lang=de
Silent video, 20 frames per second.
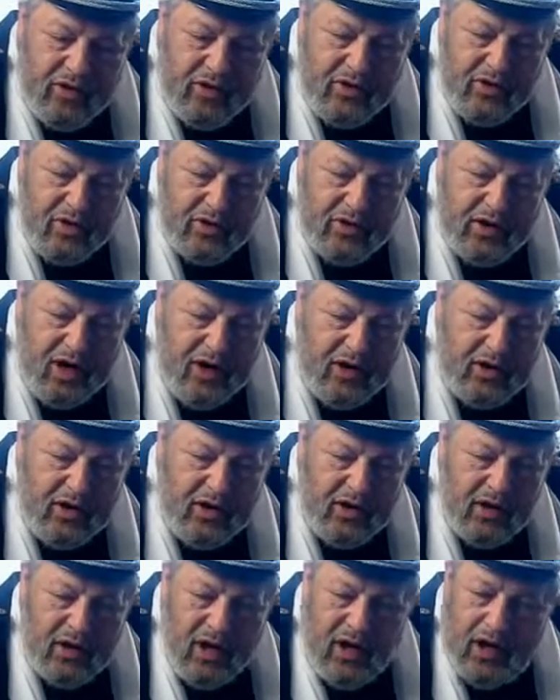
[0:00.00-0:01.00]
Die Tochter hatte
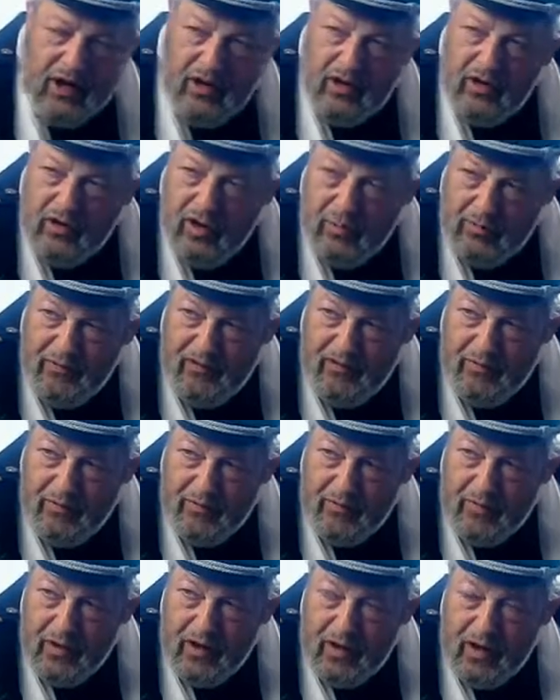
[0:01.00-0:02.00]
ihren eigenen Kopf
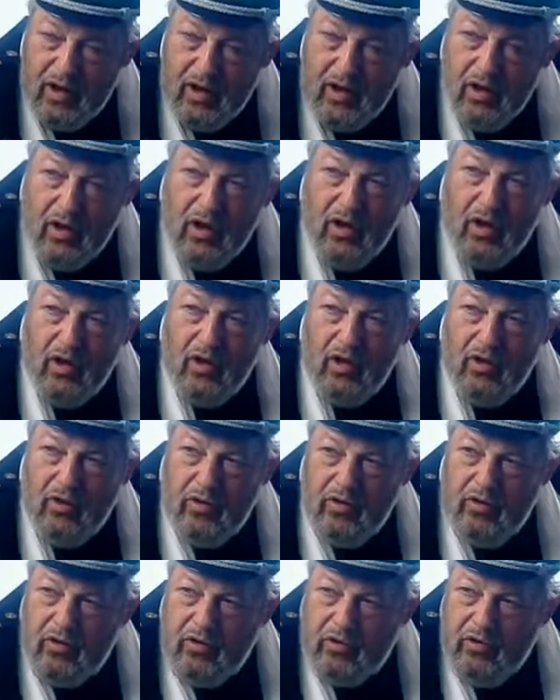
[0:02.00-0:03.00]

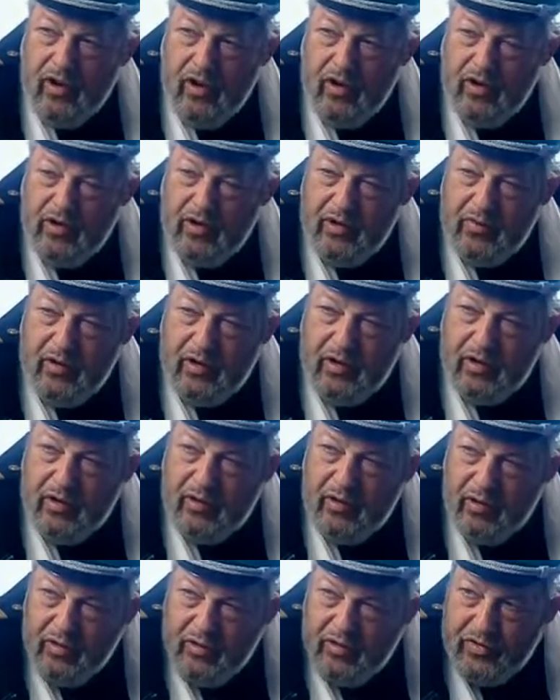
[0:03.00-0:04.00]
und sie war auch nicht mehr
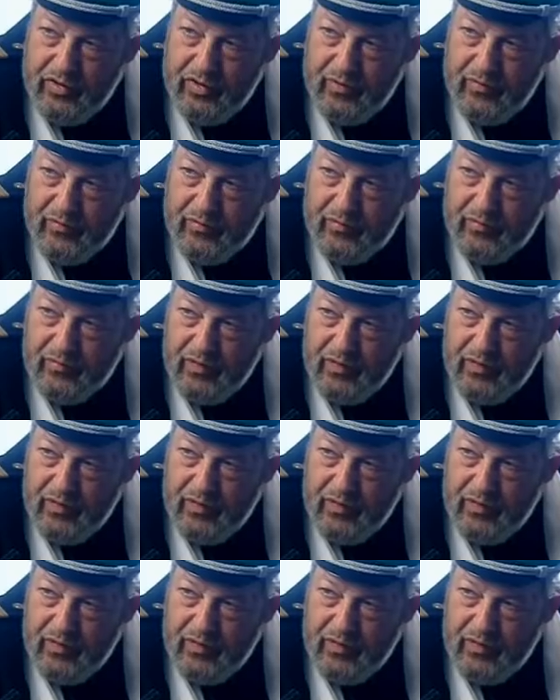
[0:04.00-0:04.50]
die Jüngste.